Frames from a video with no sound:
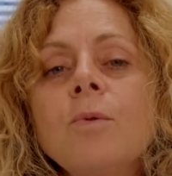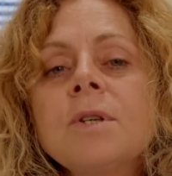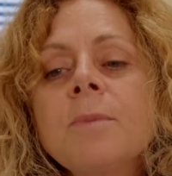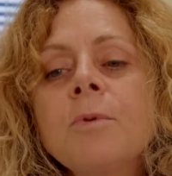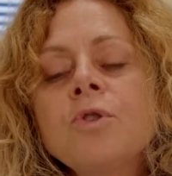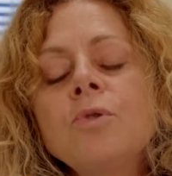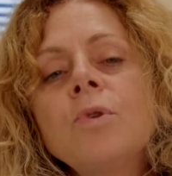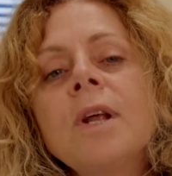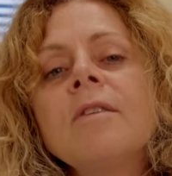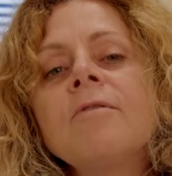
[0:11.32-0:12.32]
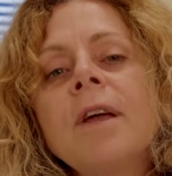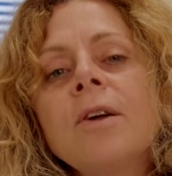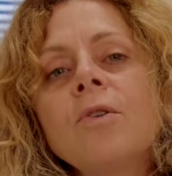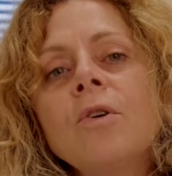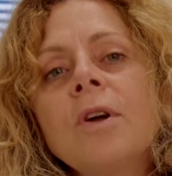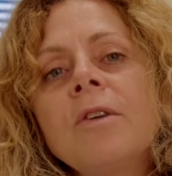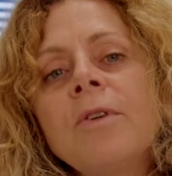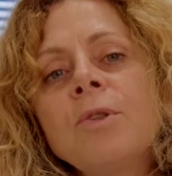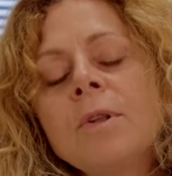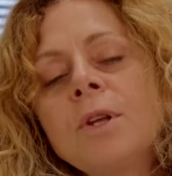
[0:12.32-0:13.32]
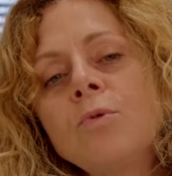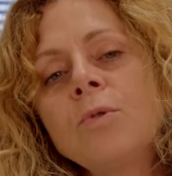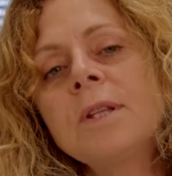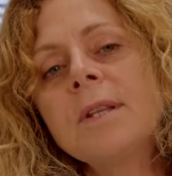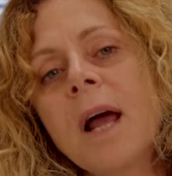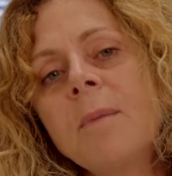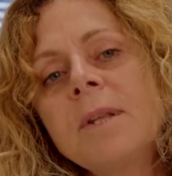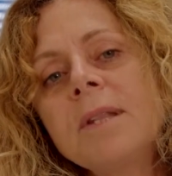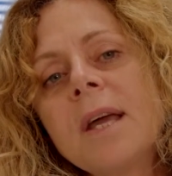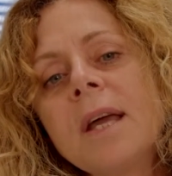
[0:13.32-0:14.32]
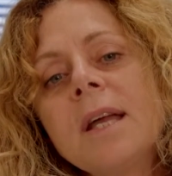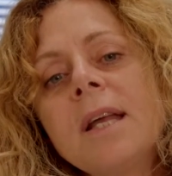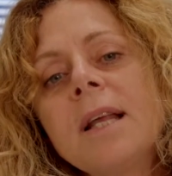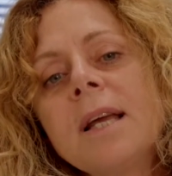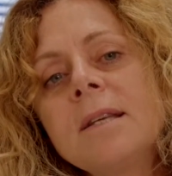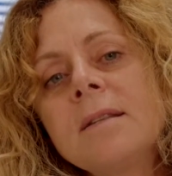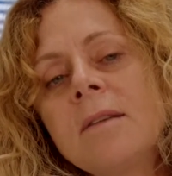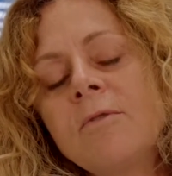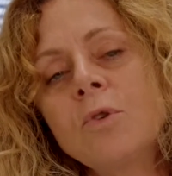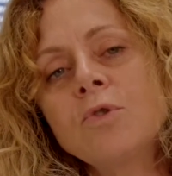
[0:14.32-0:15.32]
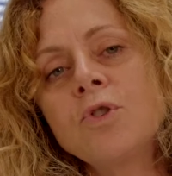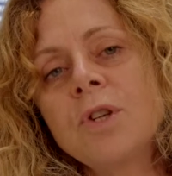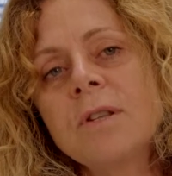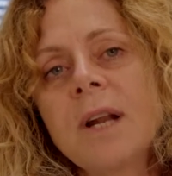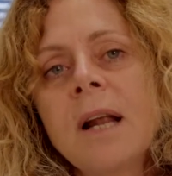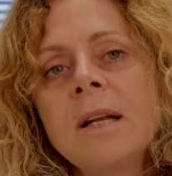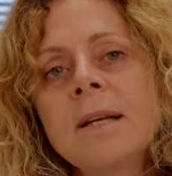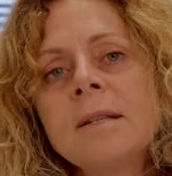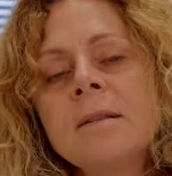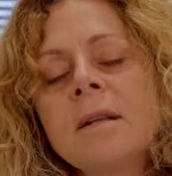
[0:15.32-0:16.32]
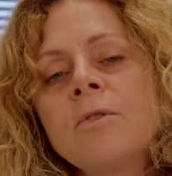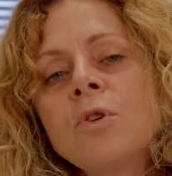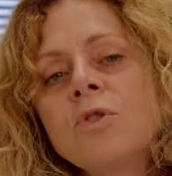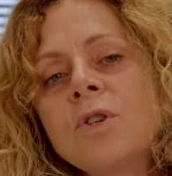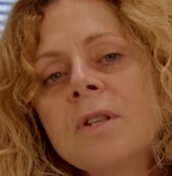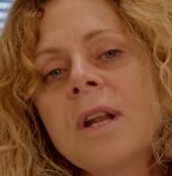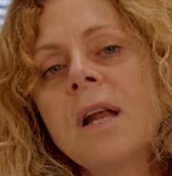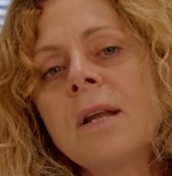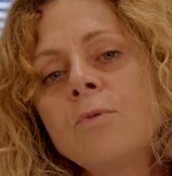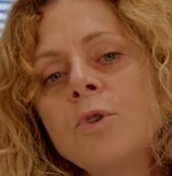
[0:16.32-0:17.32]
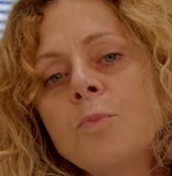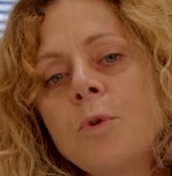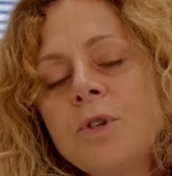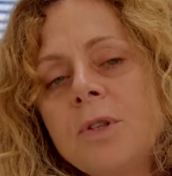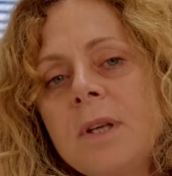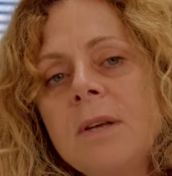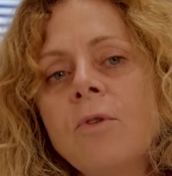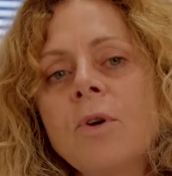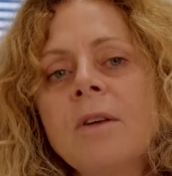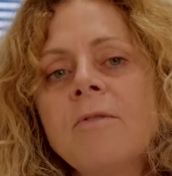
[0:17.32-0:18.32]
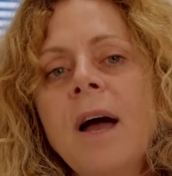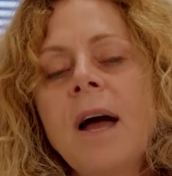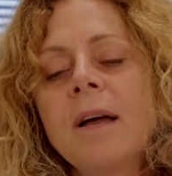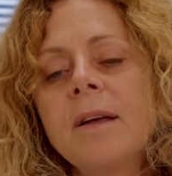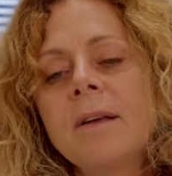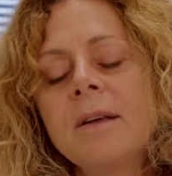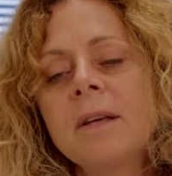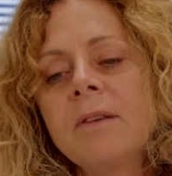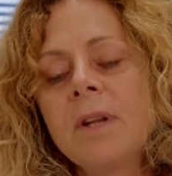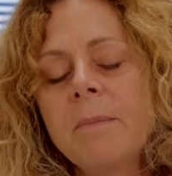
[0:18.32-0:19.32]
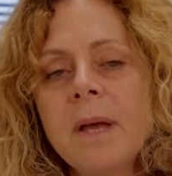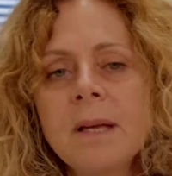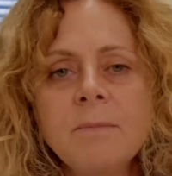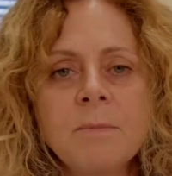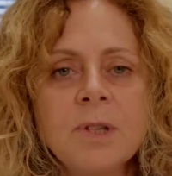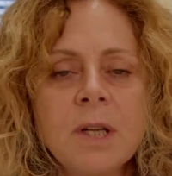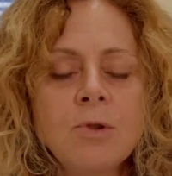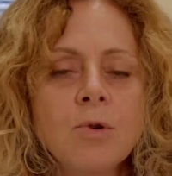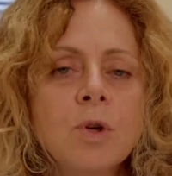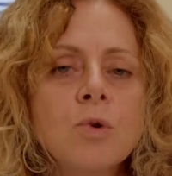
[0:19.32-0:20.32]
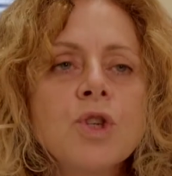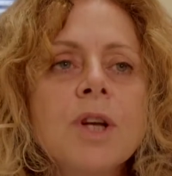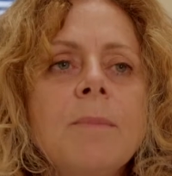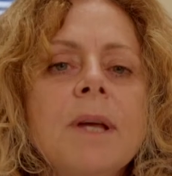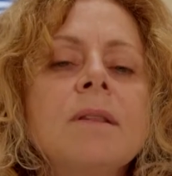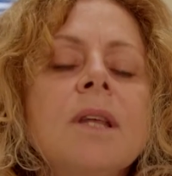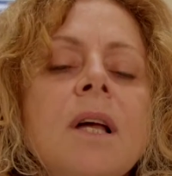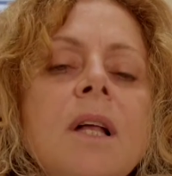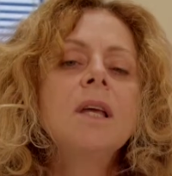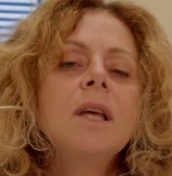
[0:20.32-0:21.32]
Queste procedure vengono effettuate tutte tramite il catetere venoso centrale. Il catetere venoso centrale è un dispositivo che, va, eh, che viene inserito chirurgicamente